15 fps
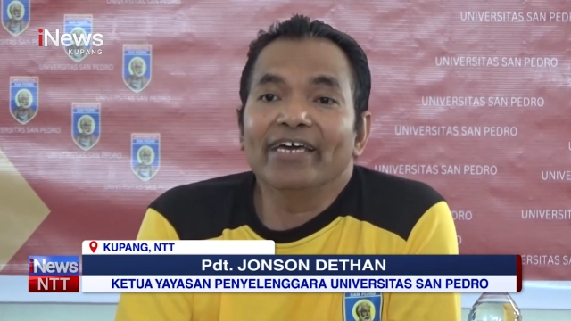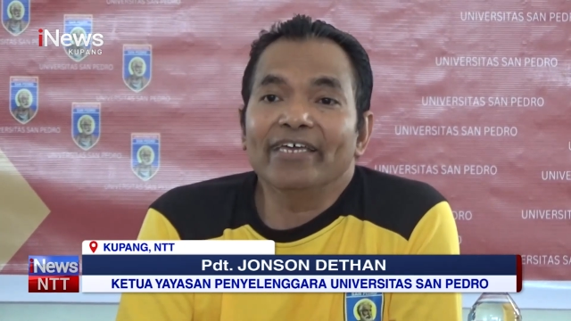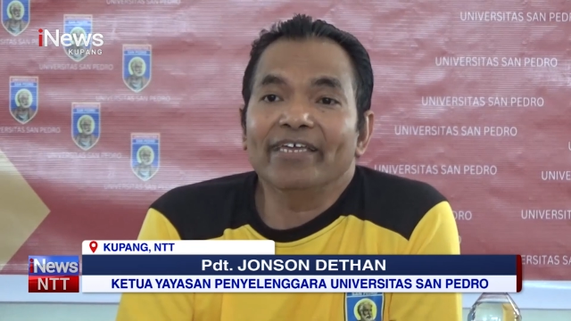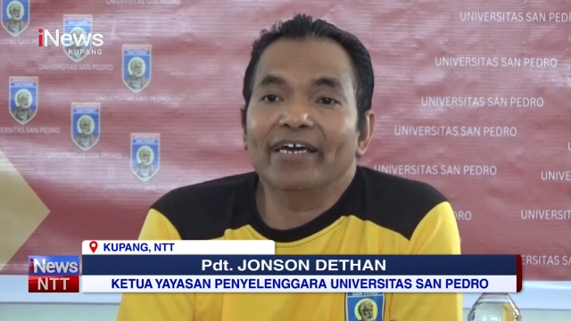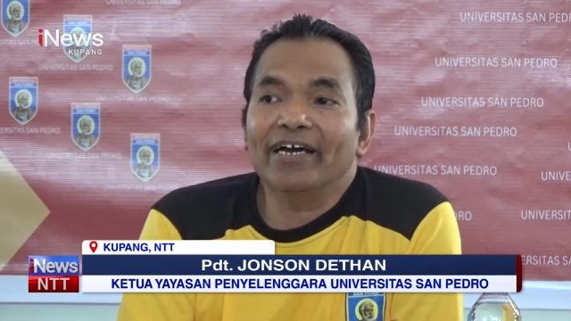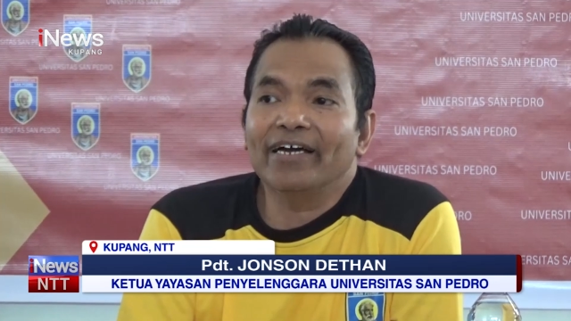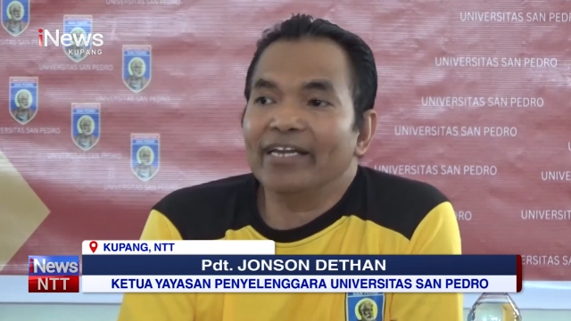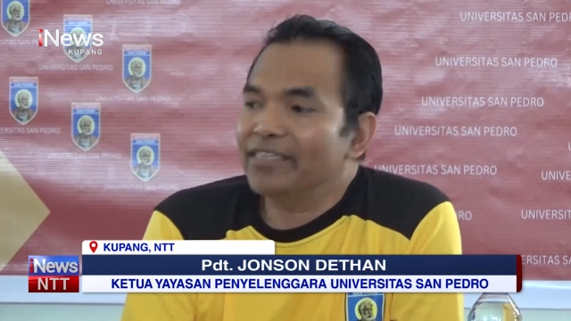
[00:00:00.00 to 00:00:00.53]

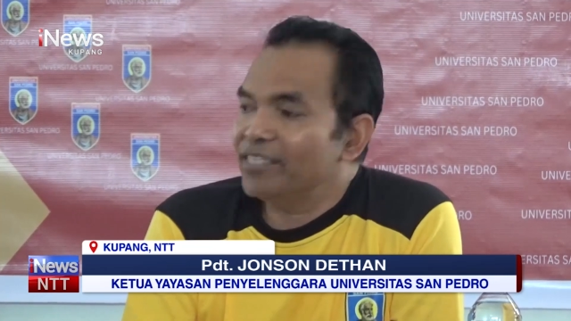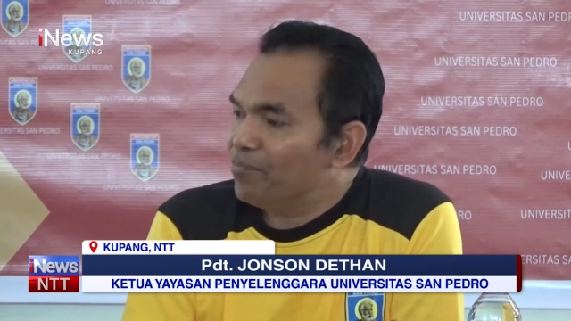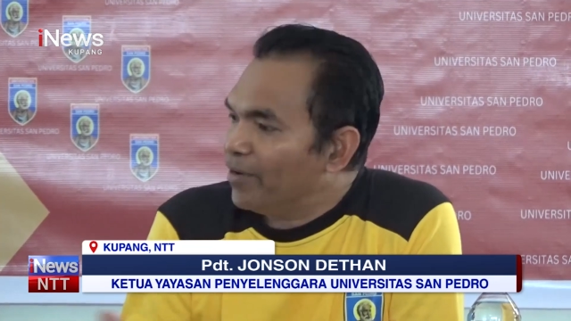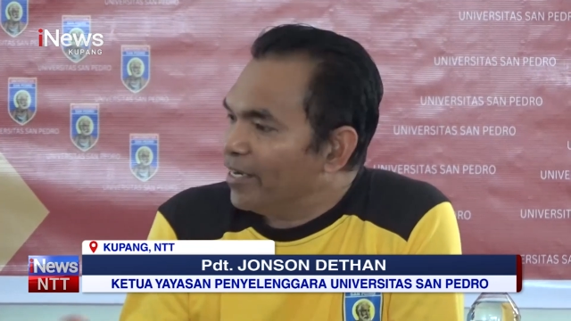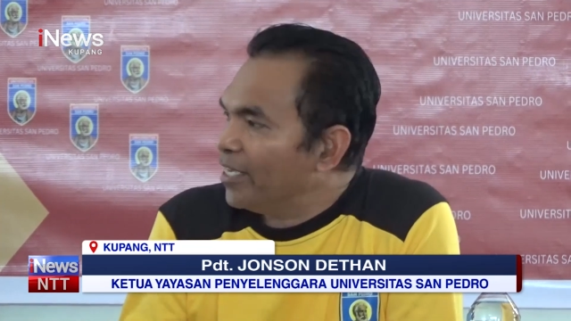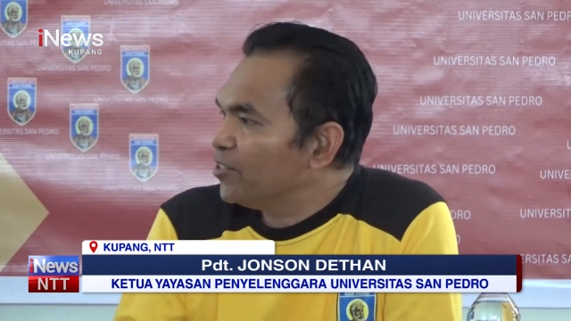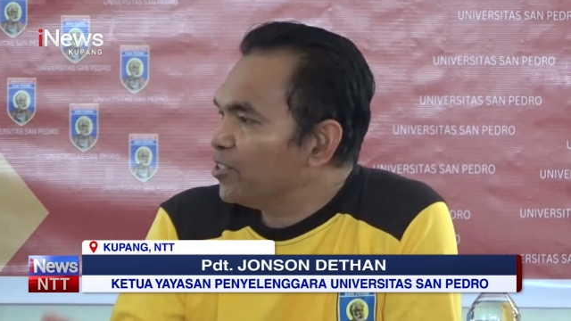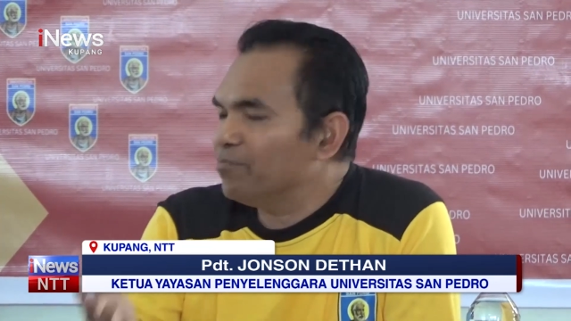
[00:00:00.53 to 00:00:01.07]
yang nanti
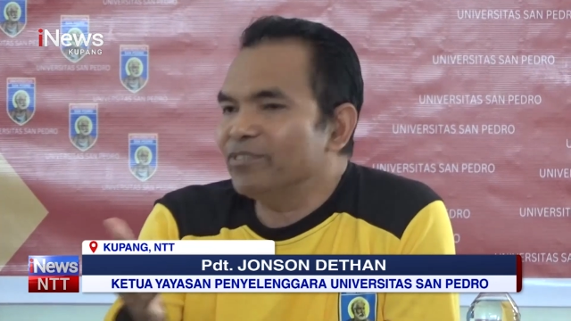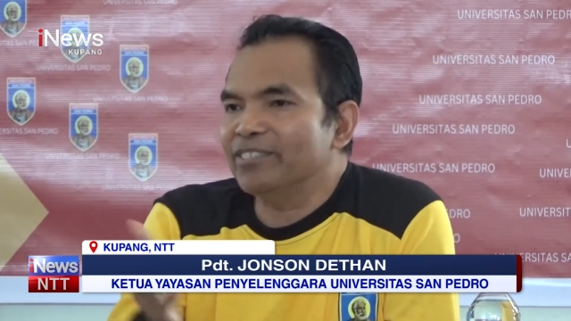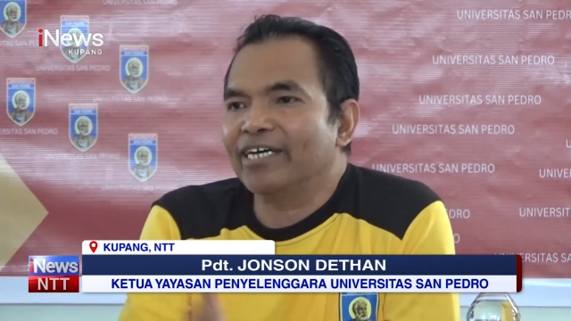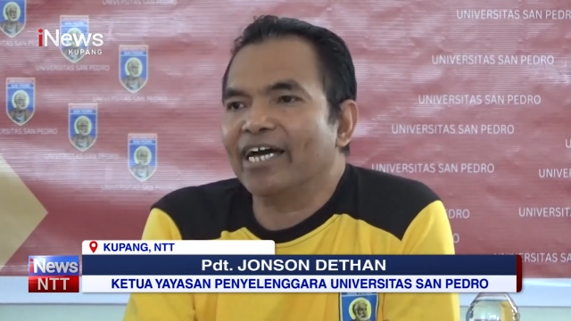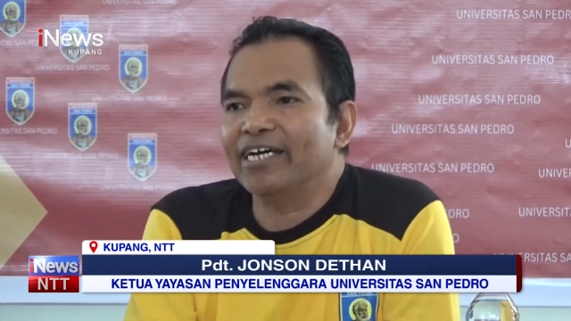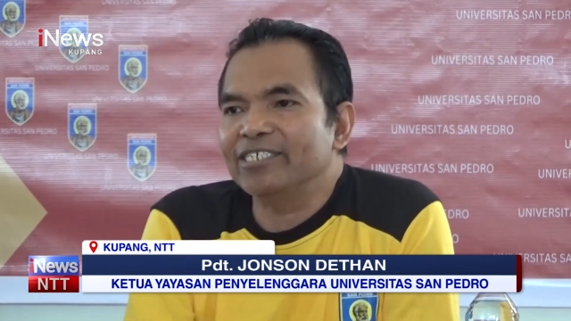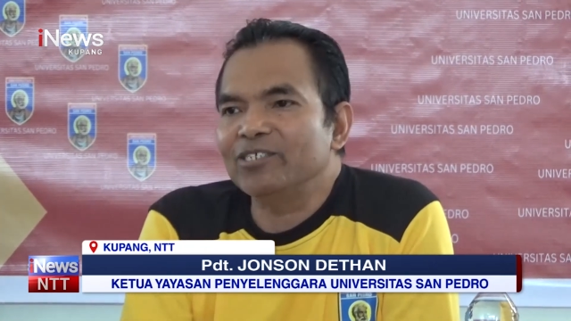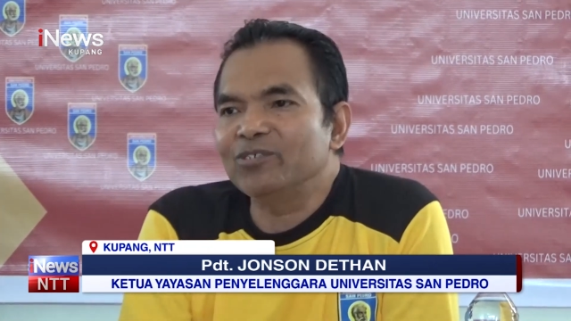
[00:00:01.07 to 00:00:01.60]
pada saya bisa
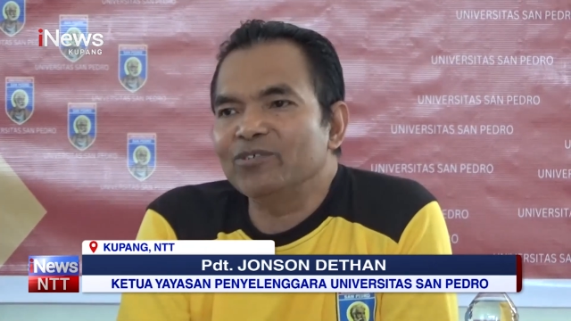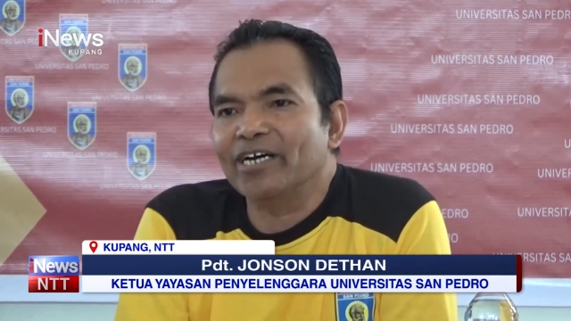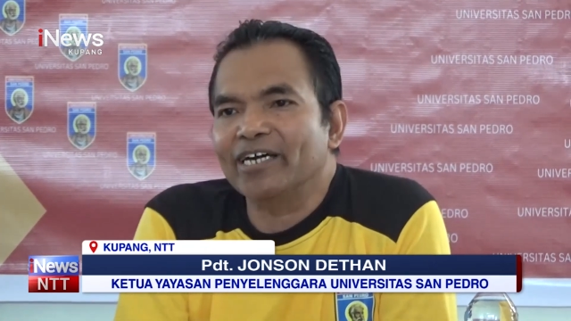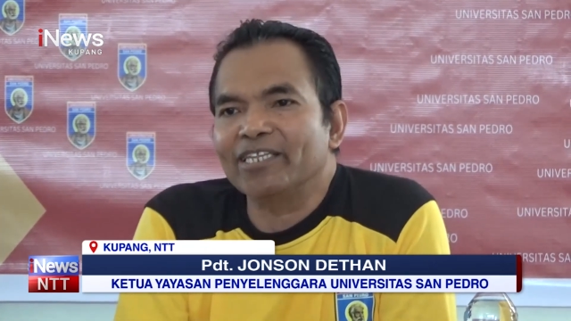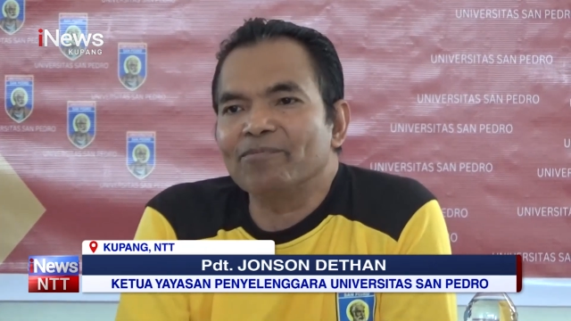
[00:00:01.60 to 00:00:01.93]
kasih juga ke